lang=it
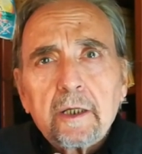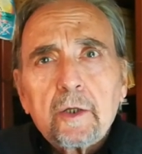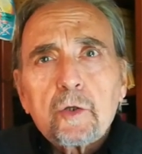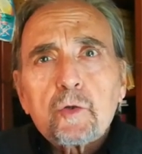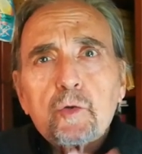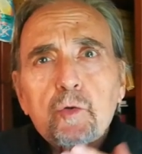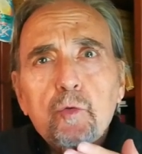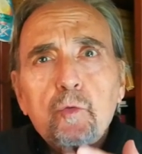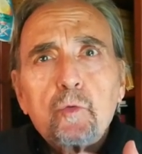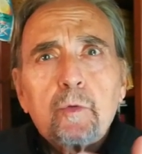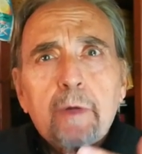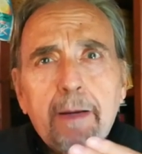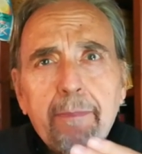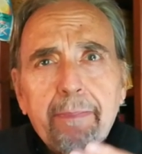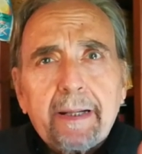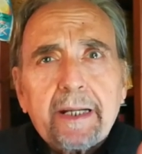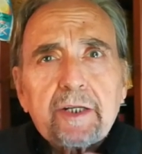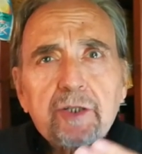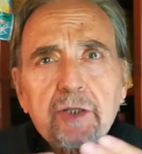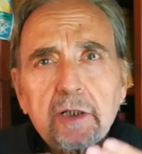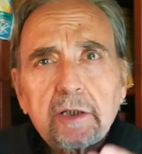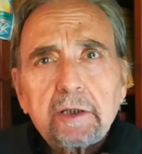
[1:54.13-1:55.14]
su una
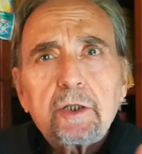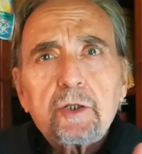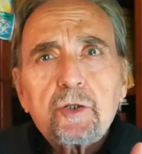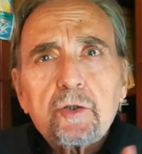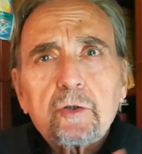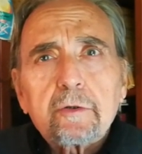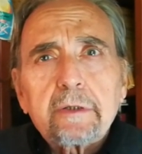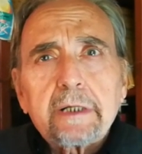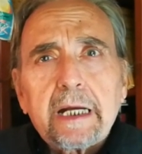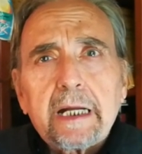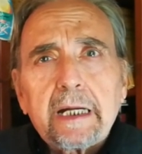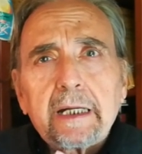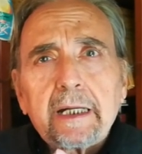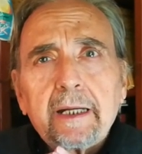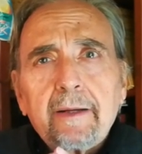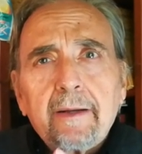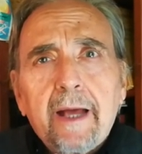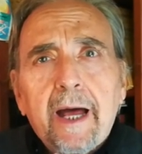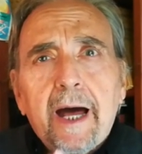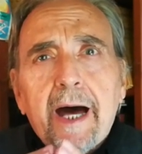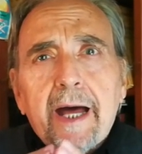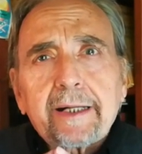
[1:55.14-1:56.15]
pagina di giornale
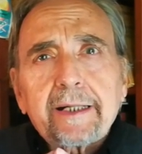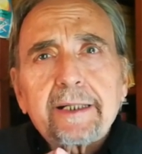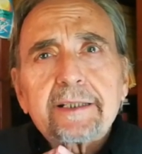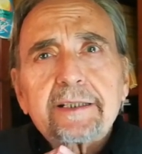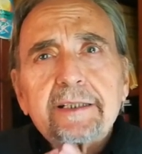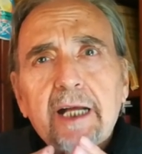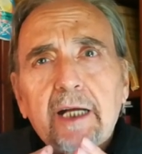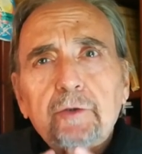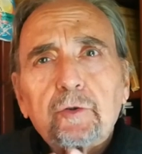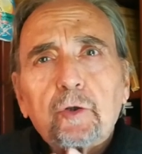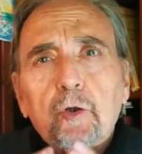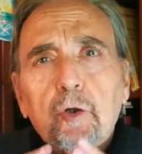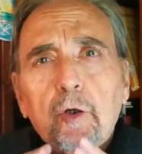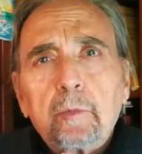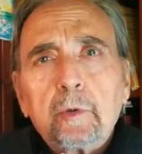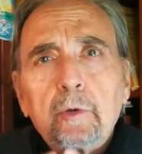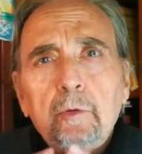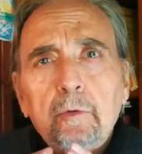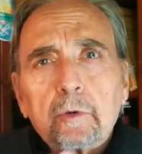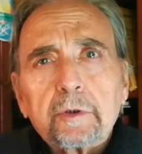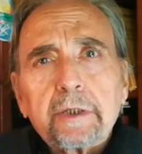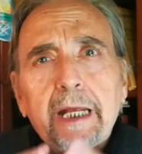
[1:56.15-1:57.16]
arrestato come
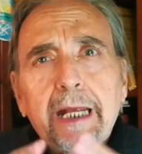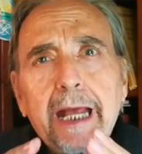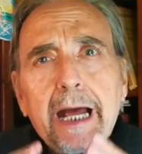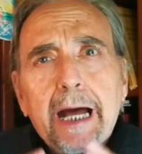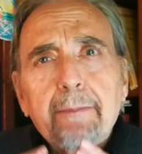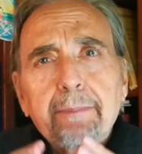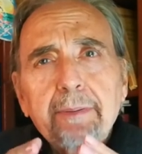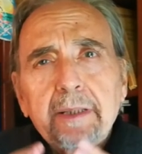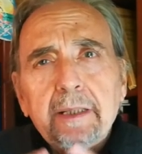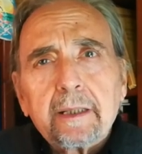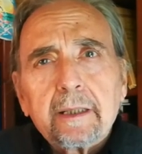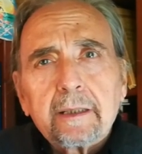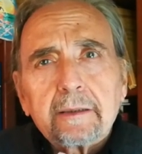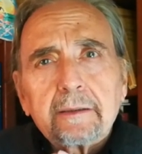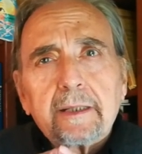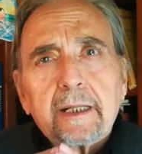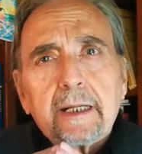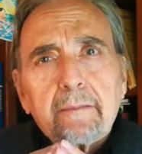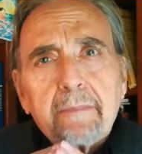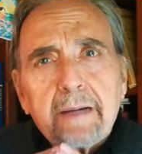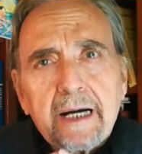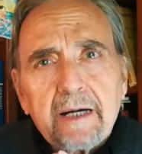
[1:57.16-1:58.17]
uno dei capi
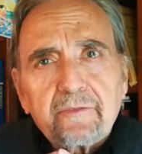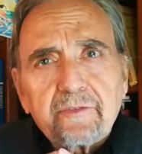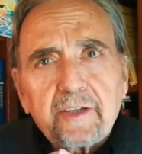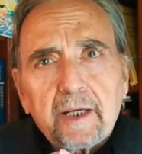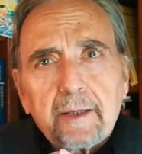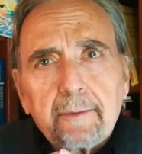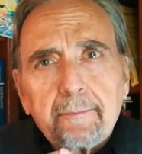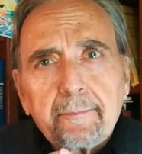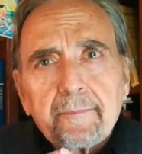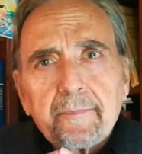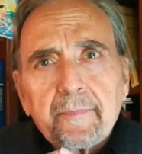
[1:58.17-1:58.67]
della mafia.